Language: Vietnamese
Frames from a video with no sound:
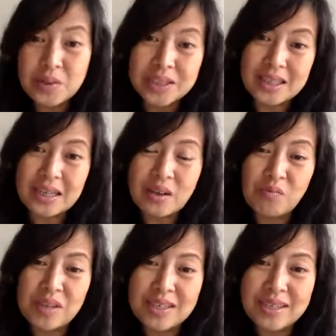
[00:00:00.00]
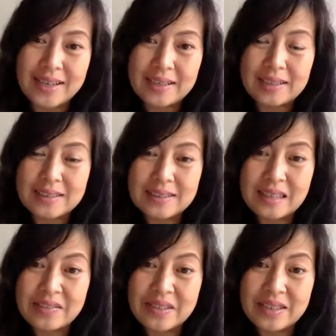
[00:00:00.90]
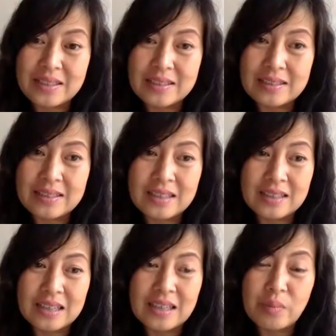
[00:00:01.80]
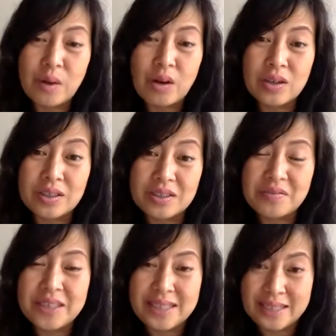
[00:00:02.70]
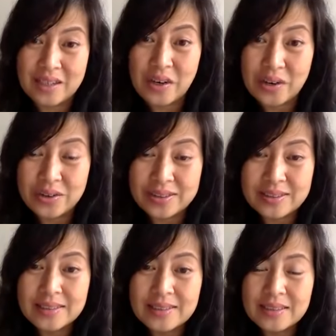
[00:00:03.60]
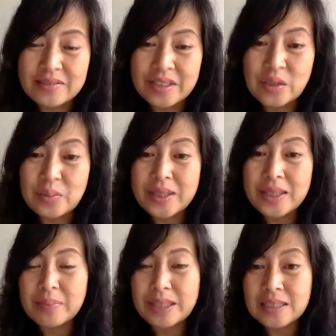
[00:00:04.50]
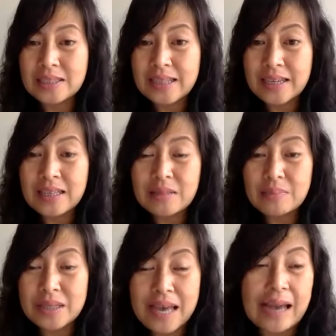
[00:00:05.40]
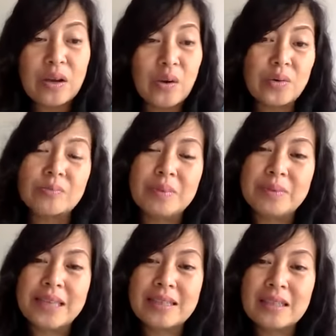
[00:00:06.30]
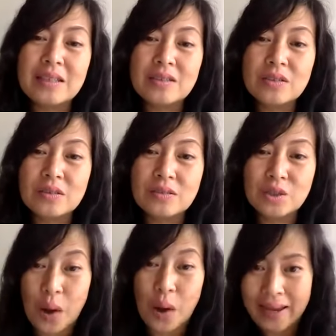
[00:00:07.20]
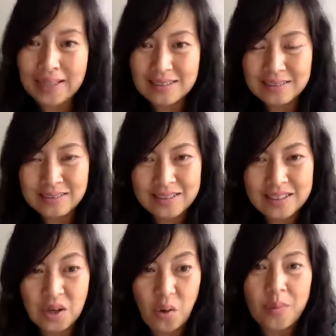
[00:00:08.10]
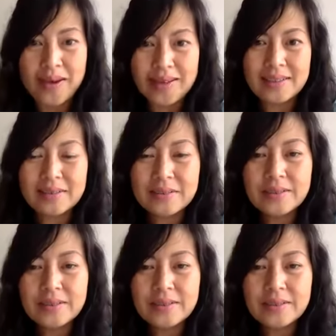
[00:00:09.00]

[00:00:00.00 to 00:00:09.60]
cái chuyện tấn công vấn đề thay vì chứ đừng tấn công con người trong việc dạy con ví dụ bây giờ mình thấy mình đang ngồi mà mình nghe tiếng soảng tức là đồ bể